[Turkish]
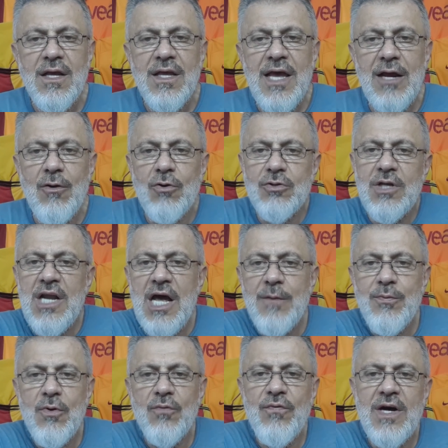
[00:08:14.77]
Yani orada ne
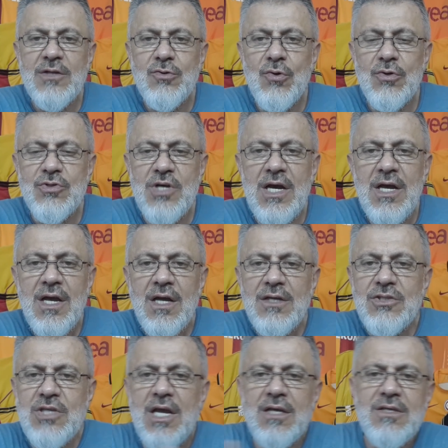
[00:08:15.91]
yapıyor Fatih Hoca?
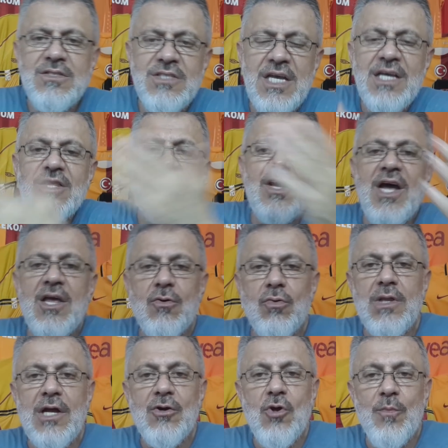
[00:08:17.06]
İşte Sekidika'yı
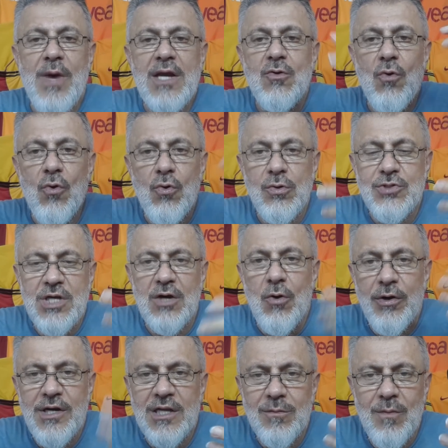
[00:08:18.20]
kullanıyor. Belki Oğulcan'ı
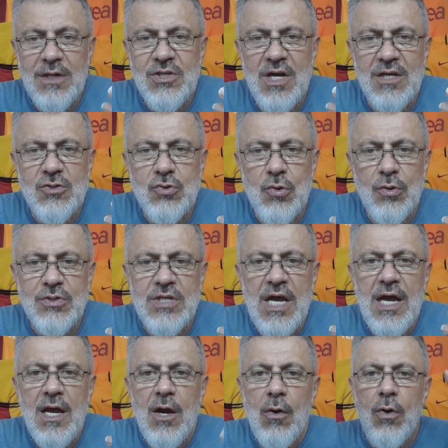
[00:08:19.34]
oynatma şansı
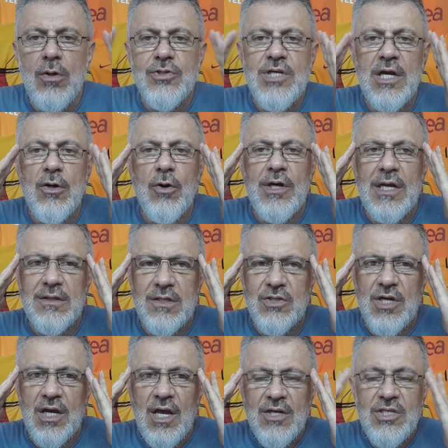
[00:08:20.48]
olsa Oğulcan'ı
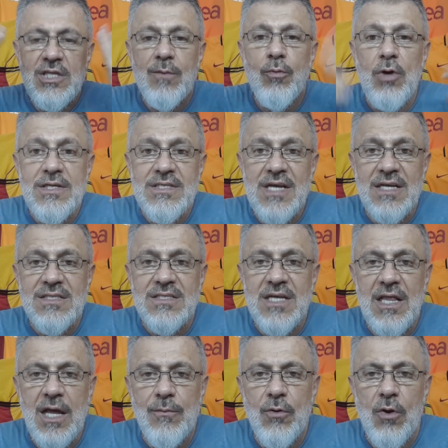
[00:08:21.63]
oynatacak. Şimdi bu lisansı
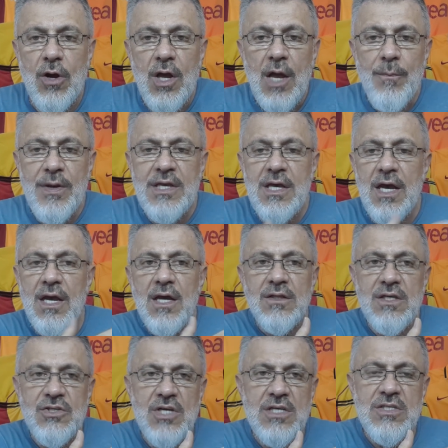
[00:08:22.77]
alamıyor. Peki
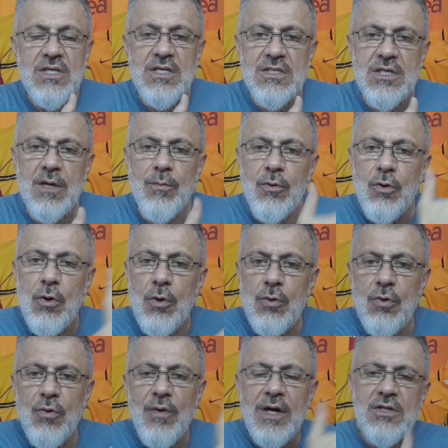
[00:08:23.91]
diyeceksiniz ki bunun
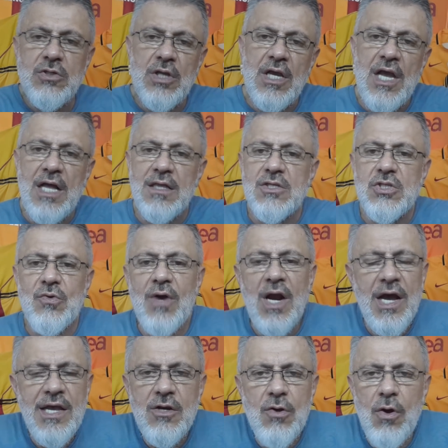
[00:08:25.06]
önü var işte yanlışı var.
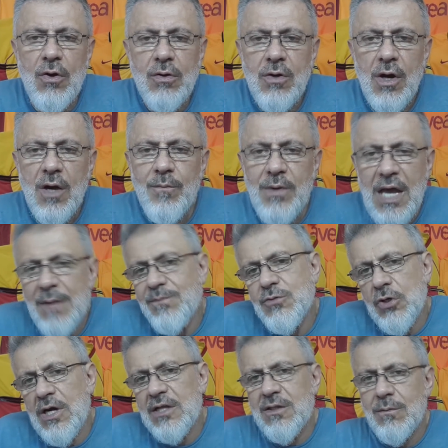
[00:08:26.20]
Hayır yok. Hep
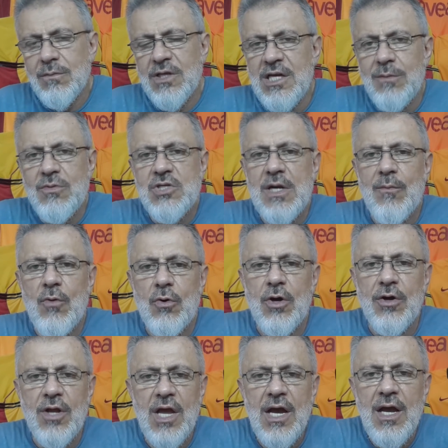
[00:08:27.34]
söyledim girmeyeceğim o
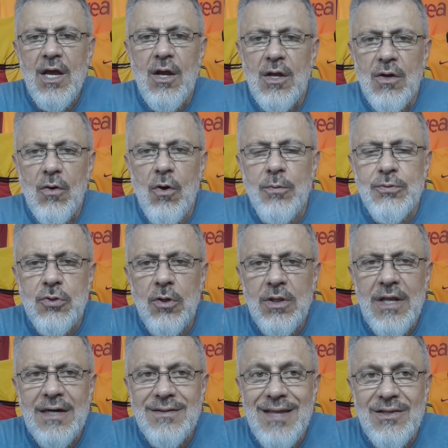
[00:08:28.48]
konuya.
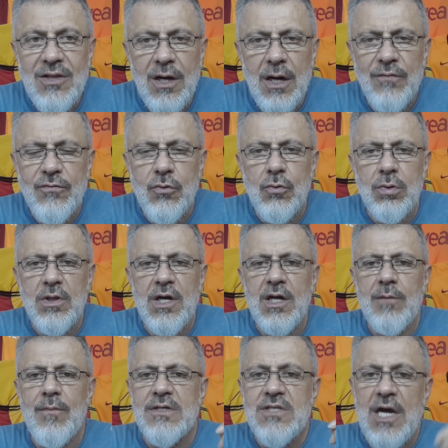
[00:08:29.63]
Opsiyonlar tek taraflı
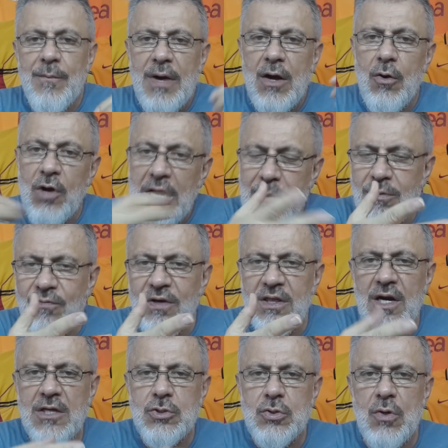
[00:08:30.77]
kullanılmaz ama öyle bir
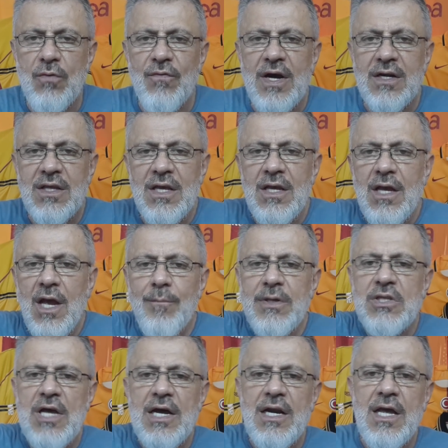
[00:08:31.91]
federasyon var ki
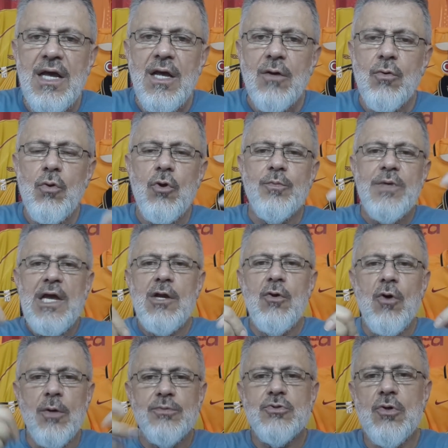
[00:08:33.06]
bir tane kulüp
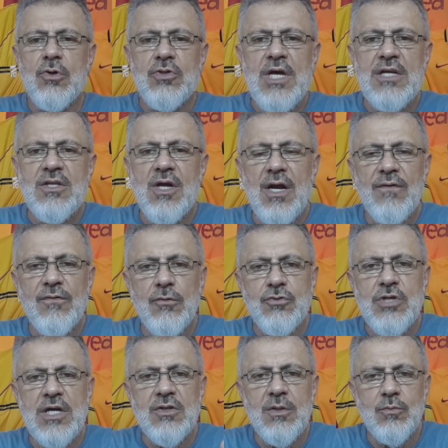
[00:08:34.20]
geliyor opsiyonu tek taraflı
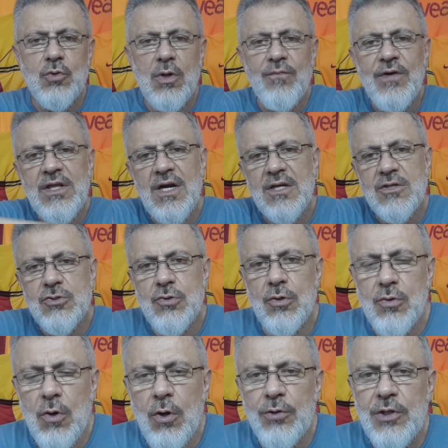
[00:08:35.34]
uzattım diyor. Federasyon
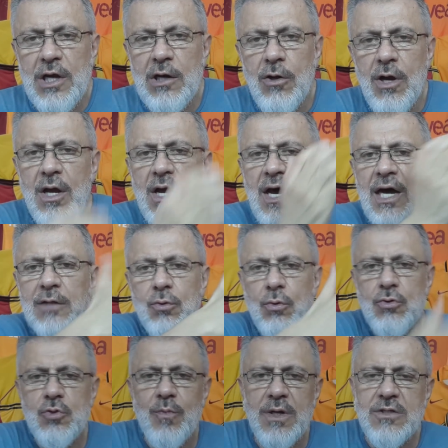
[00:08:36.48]
da onaylıyor. Hadi
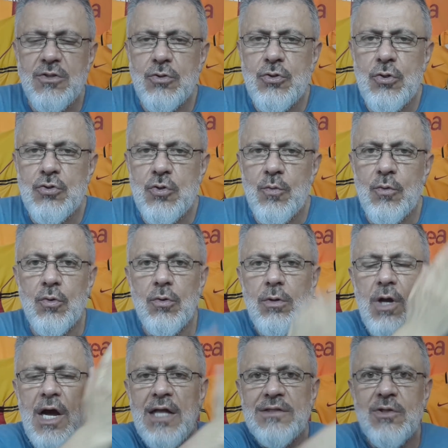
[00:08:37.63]
uyuşmazlık çözüm
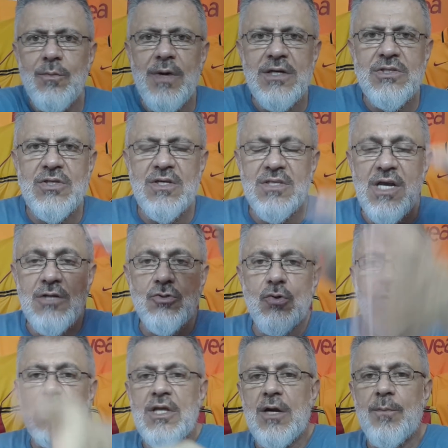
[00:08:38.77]
kurulu 6 maç ceza şu
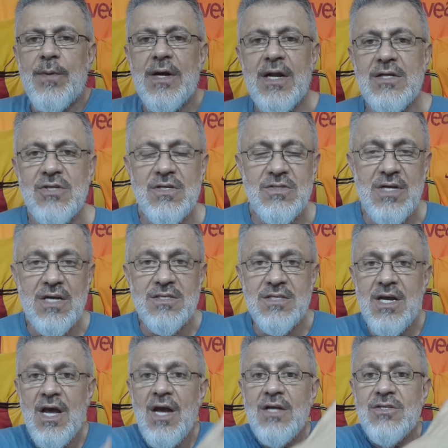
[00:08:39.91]
kadar para
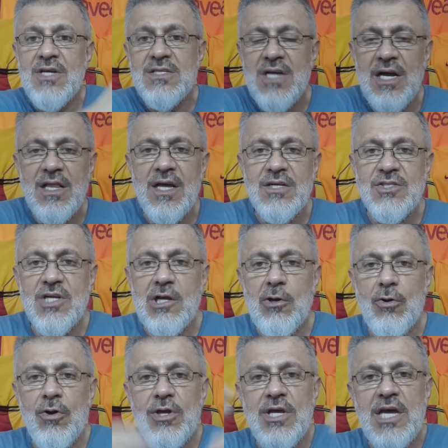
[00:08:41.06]
cezası cezalar
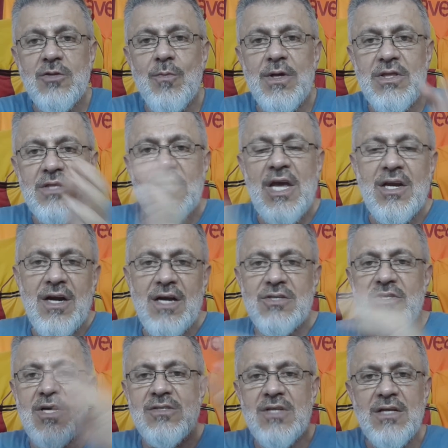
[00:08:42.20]
çekiliyor. Yetmedi tekrar
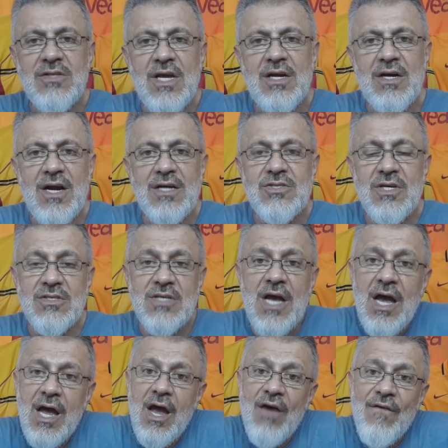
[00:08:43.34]
ceza tekrar
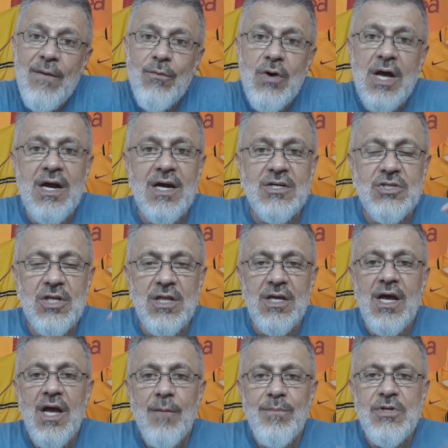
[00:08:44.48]
ceza ve buna karşılık
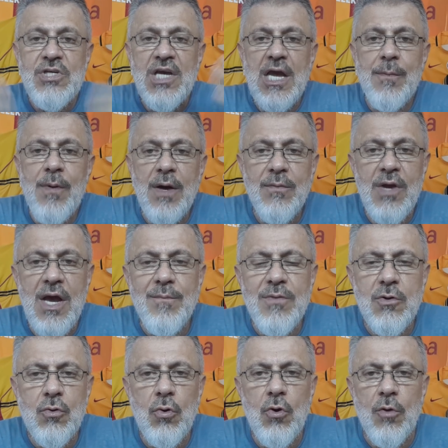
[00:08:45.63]
bir şey yapamayan
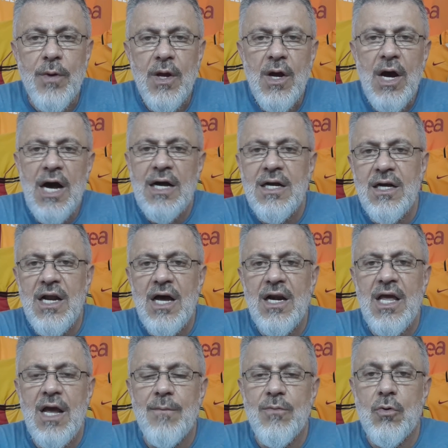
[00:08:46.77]
bir kulüp. Hakkını
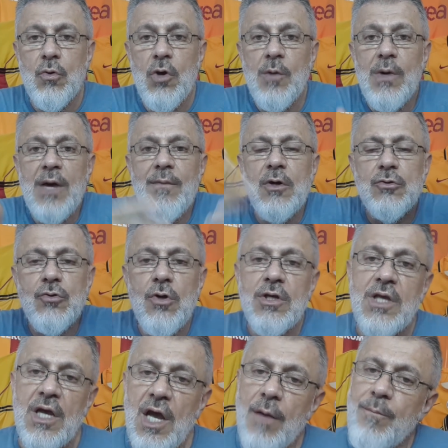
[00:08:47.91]
arayan bir kulüp ama o diyor
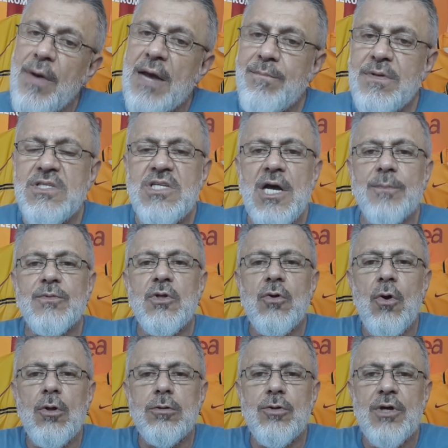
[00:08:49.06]
ki ben biz yaptık
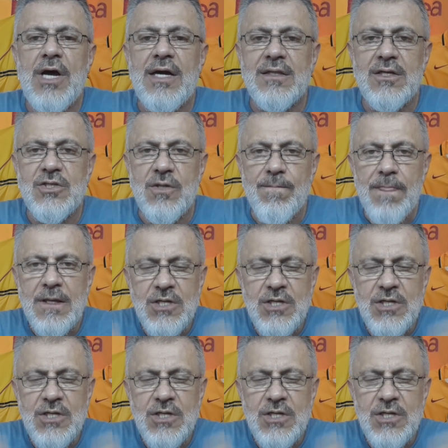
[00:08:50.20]
oldu kardeşim.